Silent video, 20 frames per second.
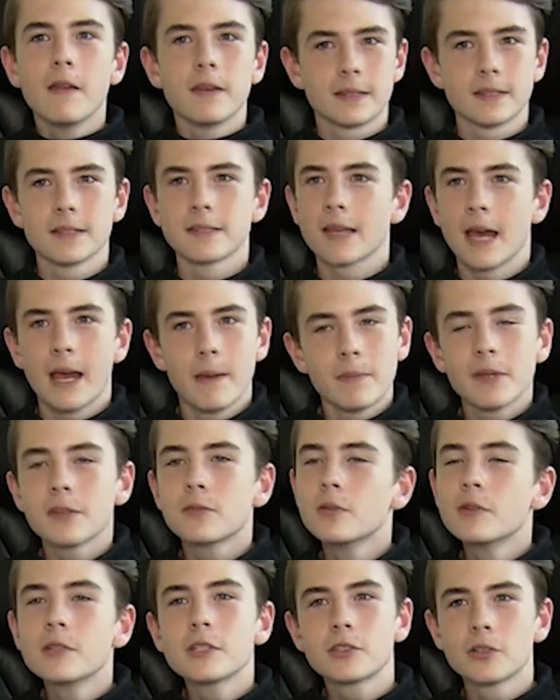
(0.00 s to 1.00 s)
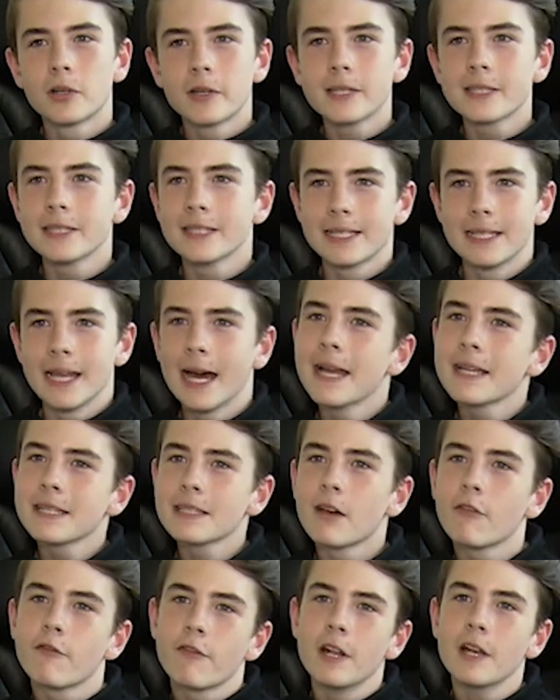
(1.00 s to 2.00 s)
dass es einem natürlich deutlich
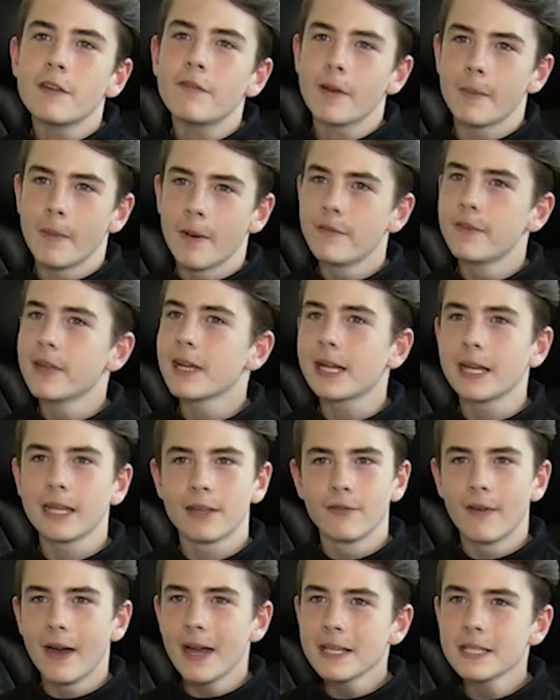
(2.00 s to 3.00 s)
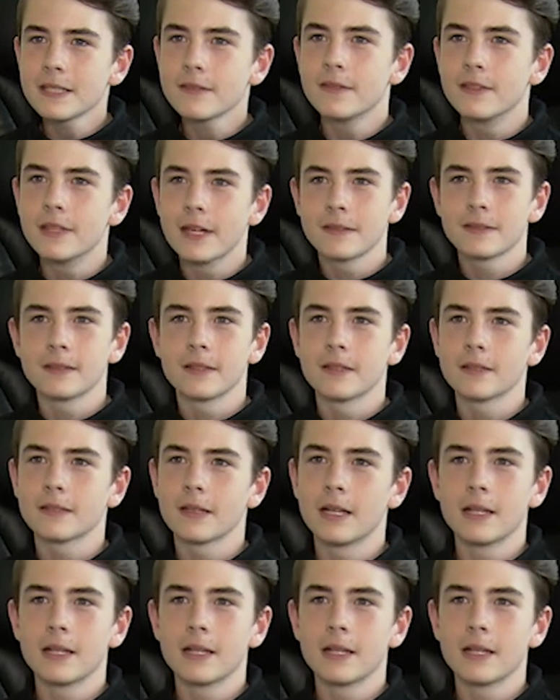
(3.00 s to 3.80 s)
leichter fällt, weil man wirklich weiß, wie das ist.